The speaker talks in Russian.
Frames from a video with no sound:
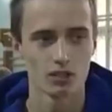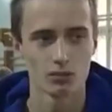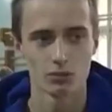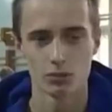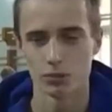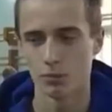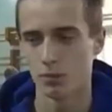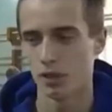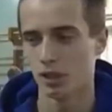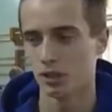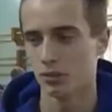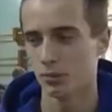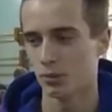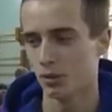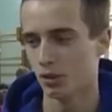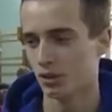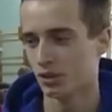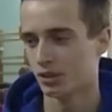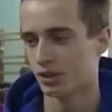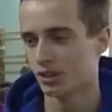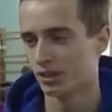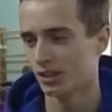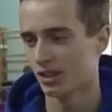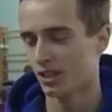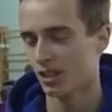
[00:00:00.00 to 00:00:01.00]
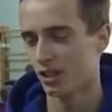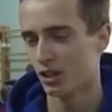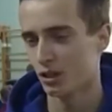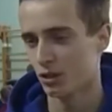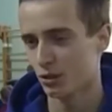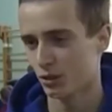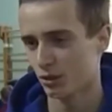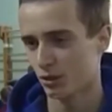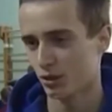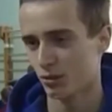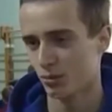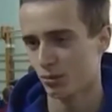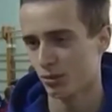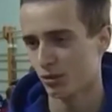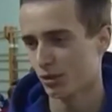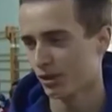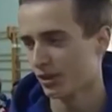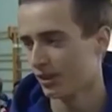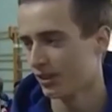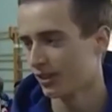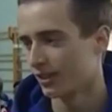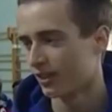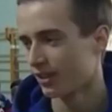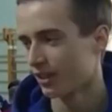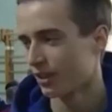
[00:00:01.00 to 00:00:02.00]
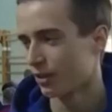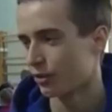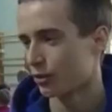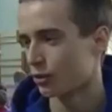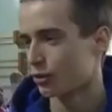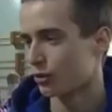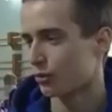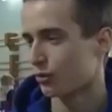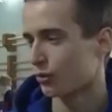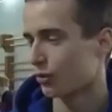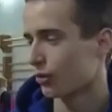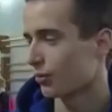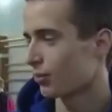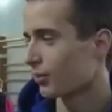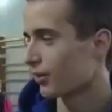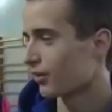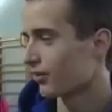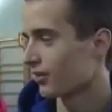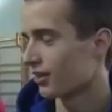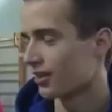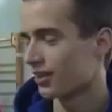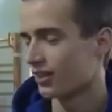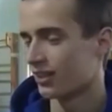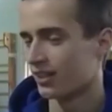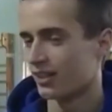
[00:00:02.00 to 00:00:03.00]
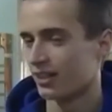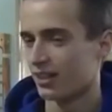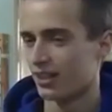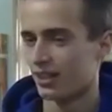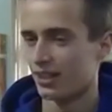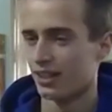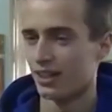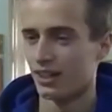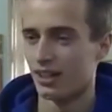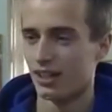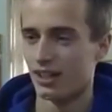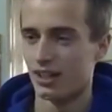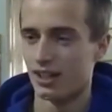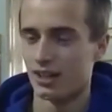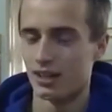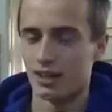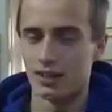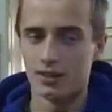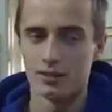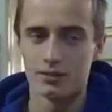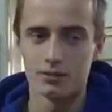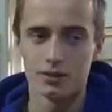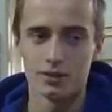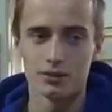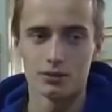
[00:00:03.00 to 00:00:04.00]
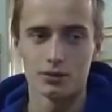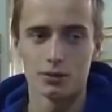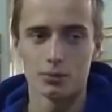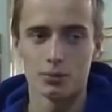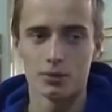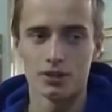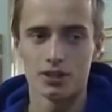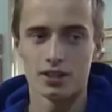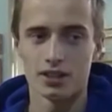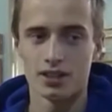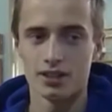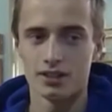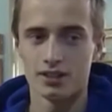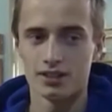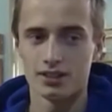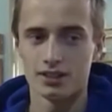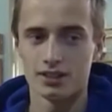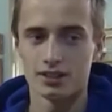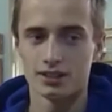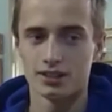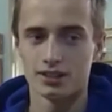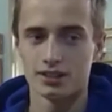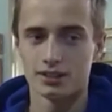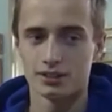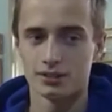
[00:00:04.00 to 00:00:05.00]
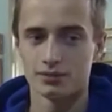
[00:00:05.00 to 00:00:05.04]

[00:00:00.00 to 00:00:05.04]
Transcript: Ну, ребята молодцы, хорошо отработали, хороший урок провели. Мне все понравилось.